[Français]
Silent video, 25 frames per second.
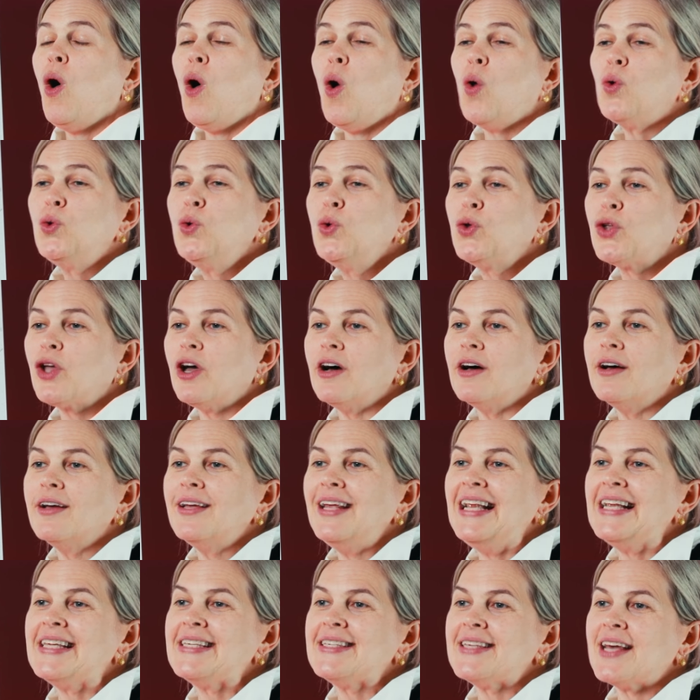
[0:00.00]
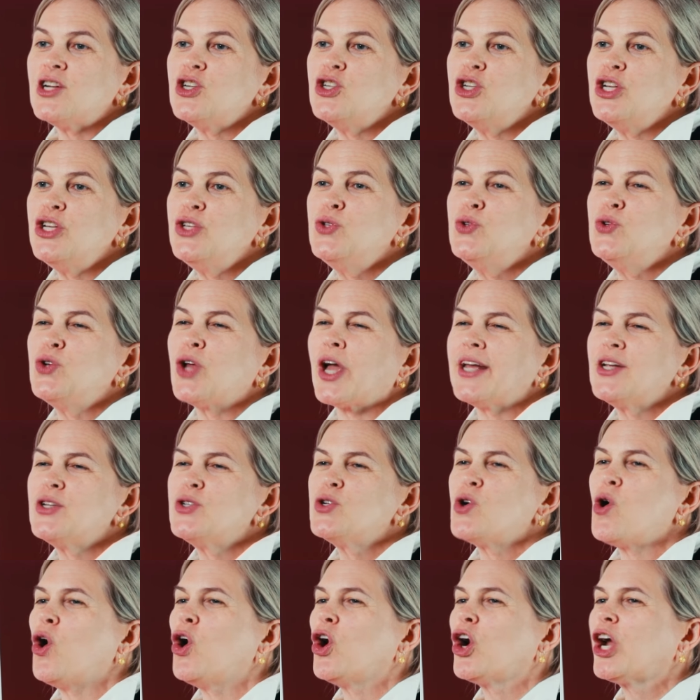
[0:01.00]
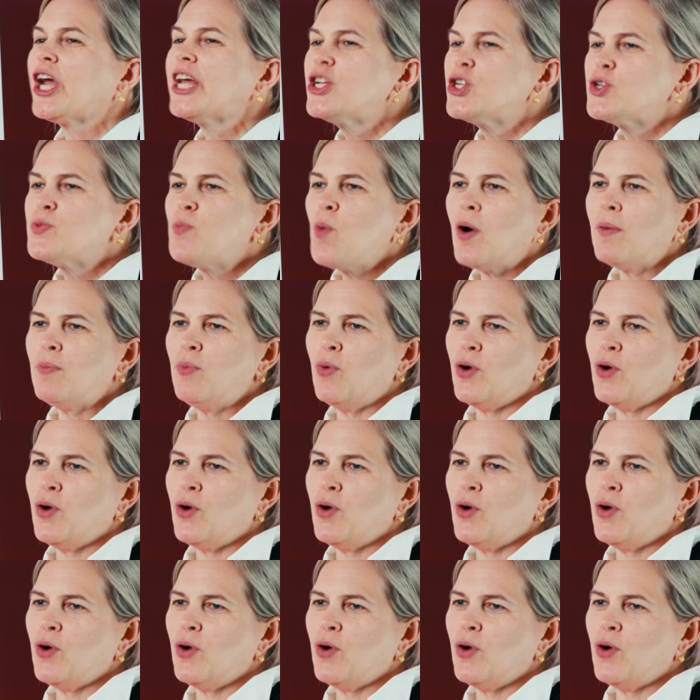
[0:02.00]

En outre, il s'agit d'une région richement